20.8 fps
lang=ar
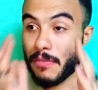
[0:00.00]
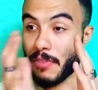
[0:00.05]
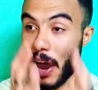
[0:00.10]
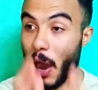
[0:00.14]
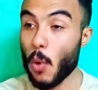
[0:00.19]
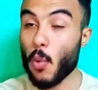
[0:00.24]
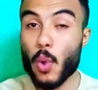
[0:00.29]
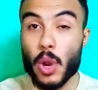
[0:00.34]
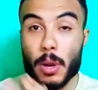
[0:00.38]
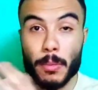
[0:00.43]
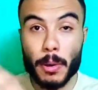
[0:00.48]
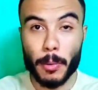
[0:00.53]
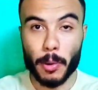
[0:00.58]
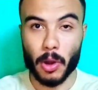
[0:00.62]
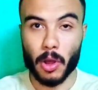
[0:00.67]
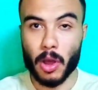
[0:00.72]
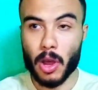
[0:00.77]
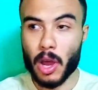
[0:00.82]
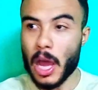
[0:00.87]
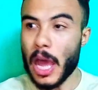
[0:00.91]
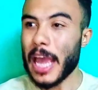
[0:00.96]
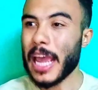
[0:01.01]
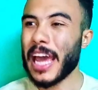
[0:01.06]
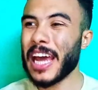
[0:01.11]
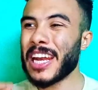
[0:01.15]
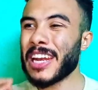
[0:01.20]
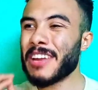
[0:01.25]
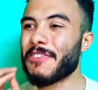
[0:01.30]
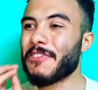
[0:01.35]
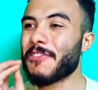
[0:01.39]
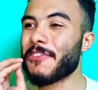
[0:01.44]
فاول مباراه
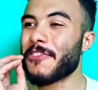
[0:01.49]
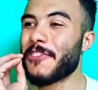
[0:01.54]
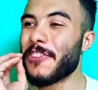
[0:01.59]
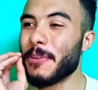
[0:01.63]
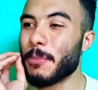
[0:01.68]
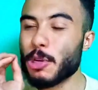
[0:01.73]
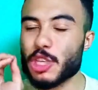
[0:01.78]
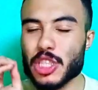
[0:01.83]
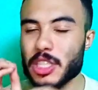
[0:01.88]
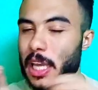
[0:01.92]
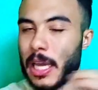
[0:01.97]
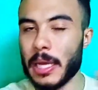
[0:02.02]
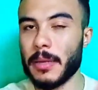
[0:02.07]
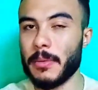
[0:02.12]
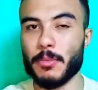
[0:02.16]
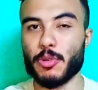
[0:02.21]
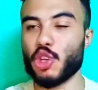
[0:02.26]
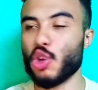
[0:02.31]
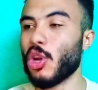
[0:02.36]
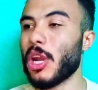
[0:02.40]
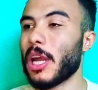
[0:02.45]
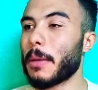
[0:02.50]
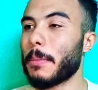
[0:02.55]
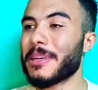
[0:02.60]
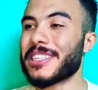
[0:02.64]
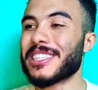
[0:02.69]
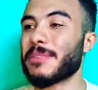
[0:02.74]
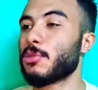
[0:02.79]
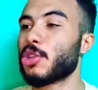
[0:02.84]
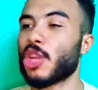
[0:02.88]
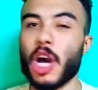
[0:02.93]
كان في بص كان مش هقول لك
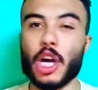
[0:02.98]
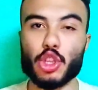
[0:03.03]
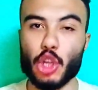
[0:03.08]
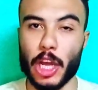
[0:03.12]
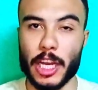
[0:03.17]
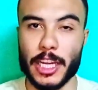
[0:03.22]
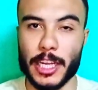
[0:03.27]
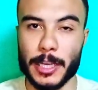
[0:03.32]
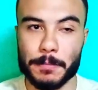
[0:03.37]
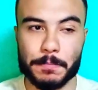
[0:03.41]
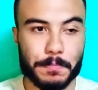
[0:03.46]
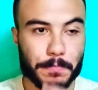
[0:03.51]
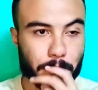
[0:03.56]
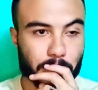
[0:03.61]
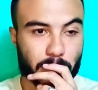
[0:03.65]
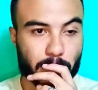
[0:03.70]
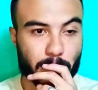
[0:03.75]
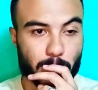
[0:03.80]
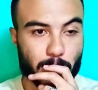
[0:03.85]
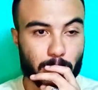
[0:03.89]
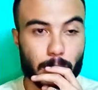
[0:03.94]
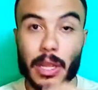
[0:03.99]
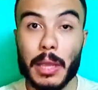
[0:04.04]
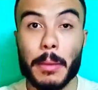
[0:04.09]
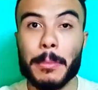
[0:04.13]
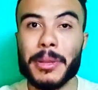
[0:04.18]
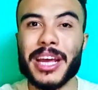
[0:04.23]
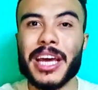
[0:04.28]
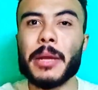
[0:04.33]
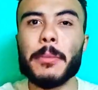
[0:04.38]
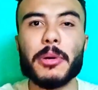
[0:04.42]
بس بيضغطوا عليه
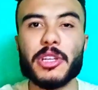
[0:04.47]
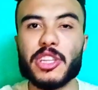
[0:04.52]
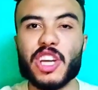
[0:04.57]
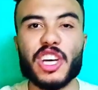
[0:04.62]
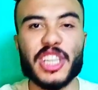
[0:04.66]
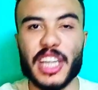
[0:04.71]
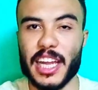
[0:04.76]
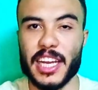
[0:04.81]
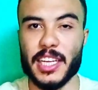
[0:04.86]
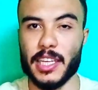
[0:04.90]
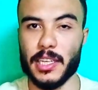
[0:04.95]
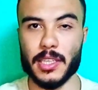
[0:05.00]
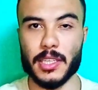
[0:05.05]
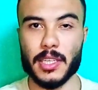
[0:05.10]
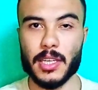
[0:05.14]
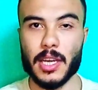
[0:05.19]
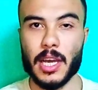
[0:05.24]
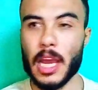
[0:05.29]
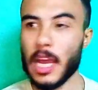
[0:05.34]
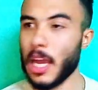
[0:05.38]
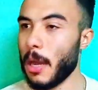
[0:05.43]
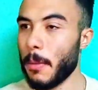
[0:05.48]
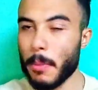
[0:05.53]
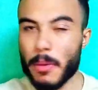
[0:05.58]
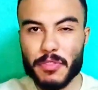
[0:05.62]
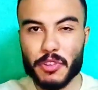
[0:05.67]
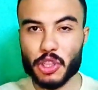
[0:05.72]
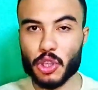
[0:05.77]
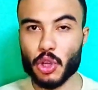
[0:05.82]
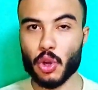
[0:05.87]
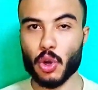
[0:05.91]
من غير ما تضغط عليه كان
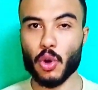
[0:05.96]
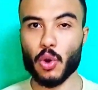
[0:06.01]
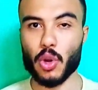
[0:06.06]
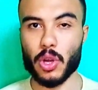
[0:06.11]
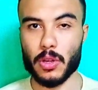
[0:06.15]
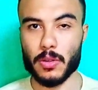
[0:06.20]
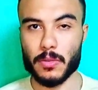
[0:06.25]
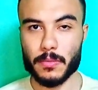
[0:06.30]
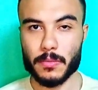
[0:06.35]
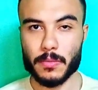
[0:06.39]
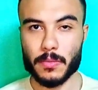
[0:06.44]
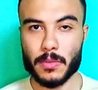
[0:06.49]
بيفقد الكوره